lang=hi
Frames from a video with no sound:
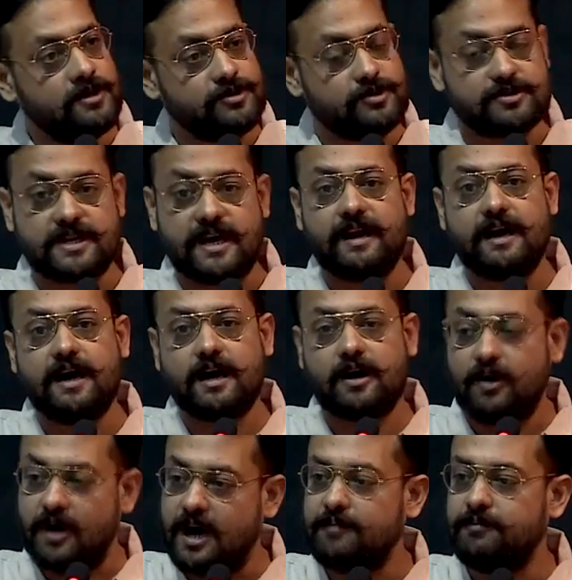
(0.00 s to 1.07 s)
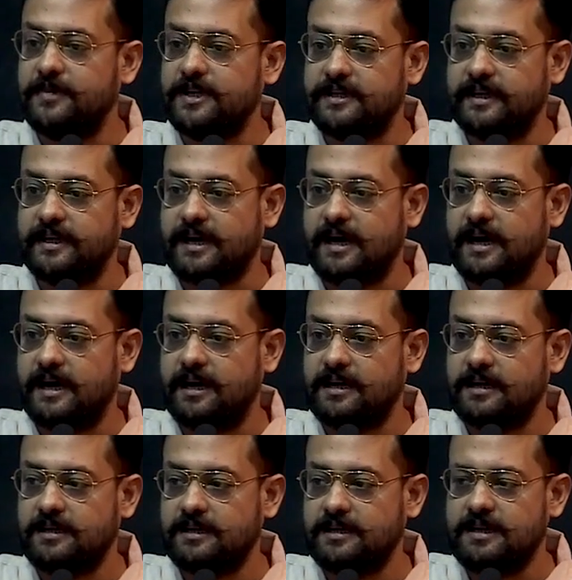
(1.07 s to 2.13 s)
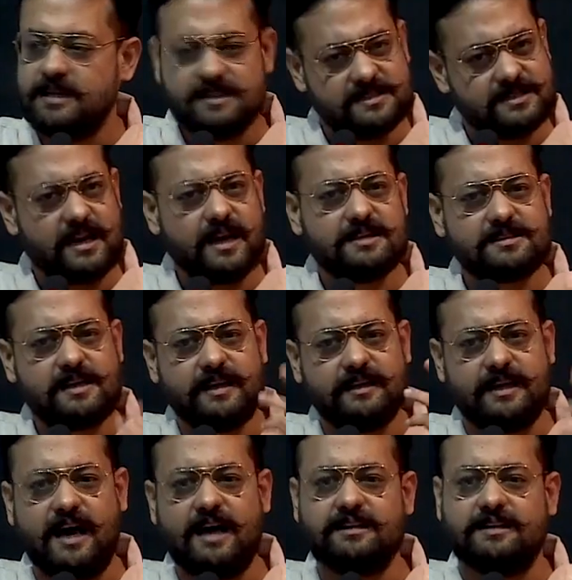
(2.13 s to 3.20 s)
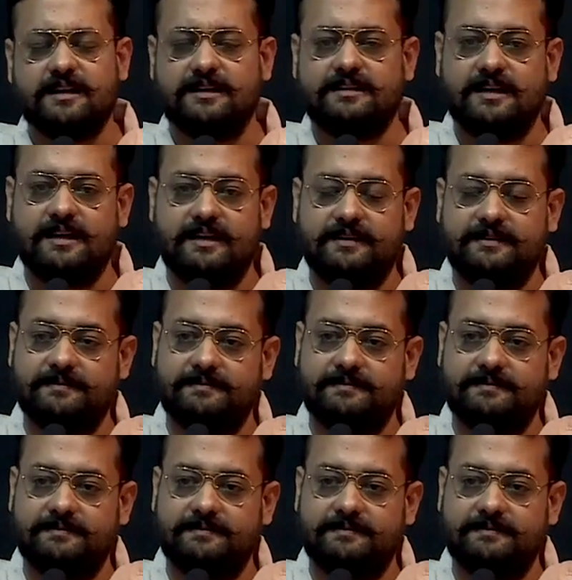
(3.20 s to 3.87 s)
जो चेहरा ख्वाब में देखा ज़रा सा याद रहता है